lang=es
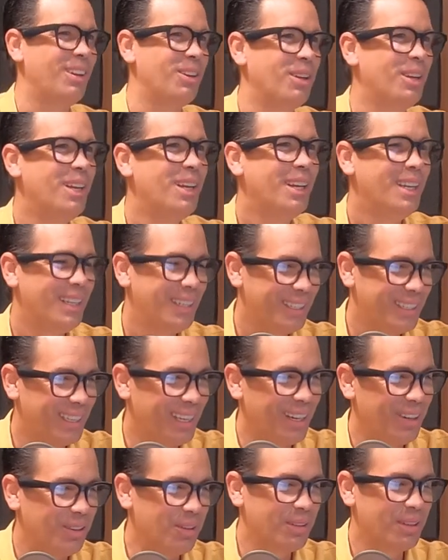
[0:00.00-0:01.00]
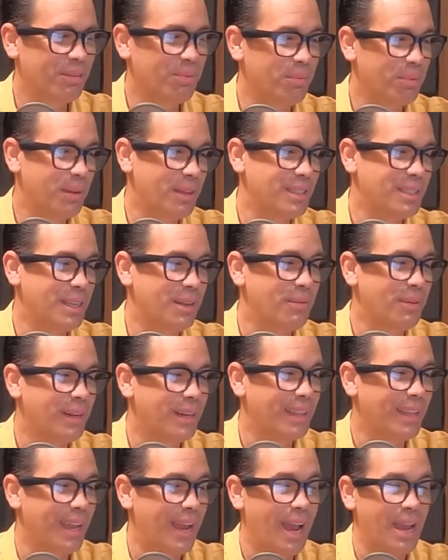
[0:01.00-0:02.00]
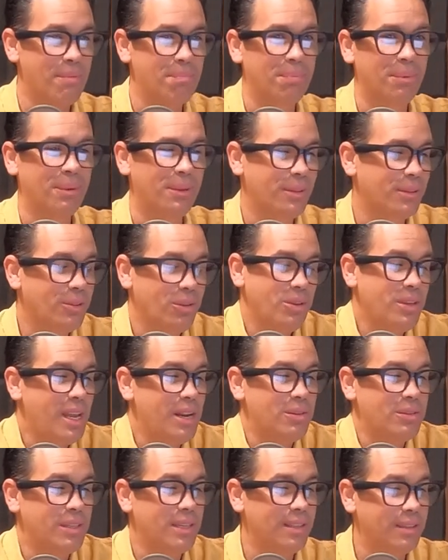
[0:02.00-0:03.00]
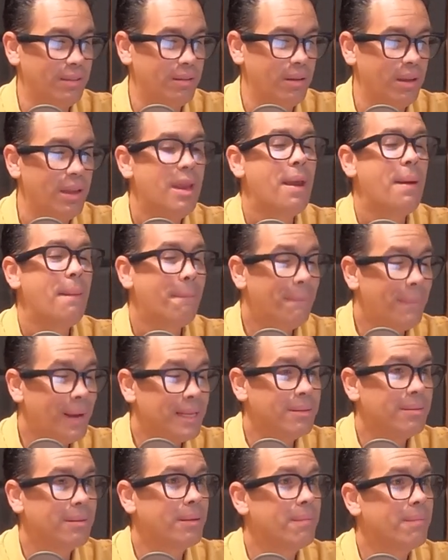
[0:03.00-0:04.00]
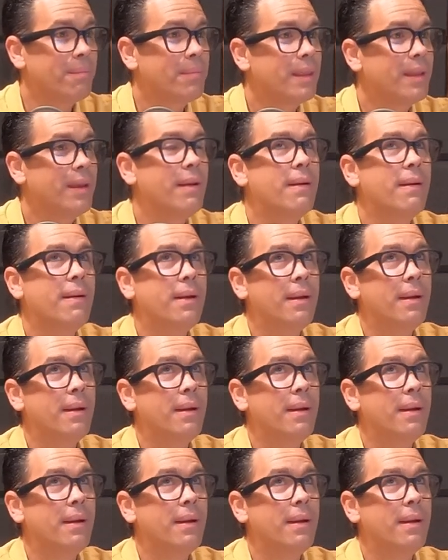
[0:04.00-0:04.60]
regalado, Juan. Puede servir de iPod. No, ya no sé. ¿Para qué puede servir?